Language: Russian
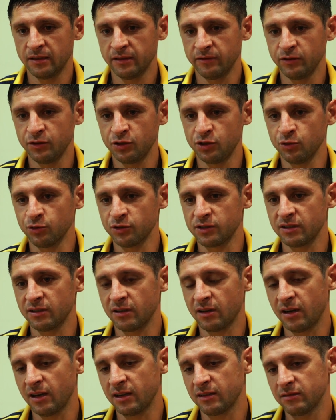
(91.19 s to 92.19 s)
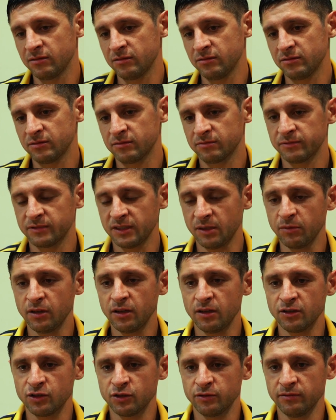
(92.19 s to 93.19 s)
ничью сыграть. Ну, самое
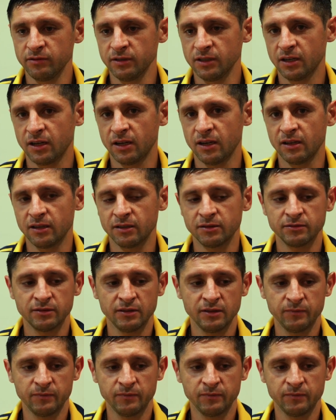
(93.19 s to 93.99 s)
главное, что выиграли.